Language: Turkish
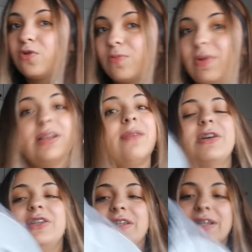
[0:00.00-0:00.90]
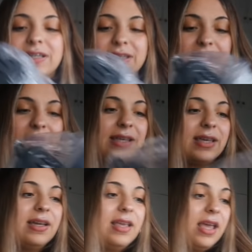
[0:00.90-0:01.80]
kurmakla başlayacağız
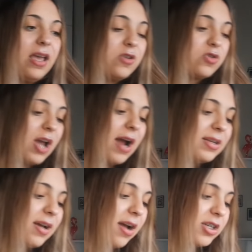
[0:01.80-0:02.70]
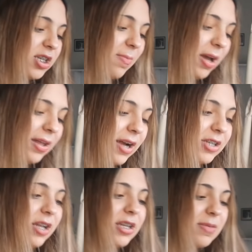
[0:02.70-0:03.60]
ki çünkü artık akşama
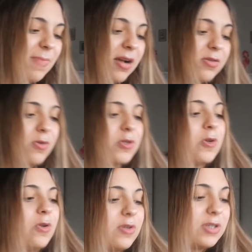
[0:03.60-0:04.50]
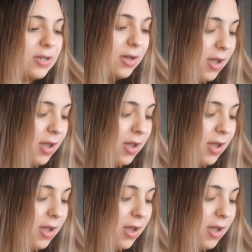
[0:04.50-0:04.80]
kadar çalışmak söz konusu.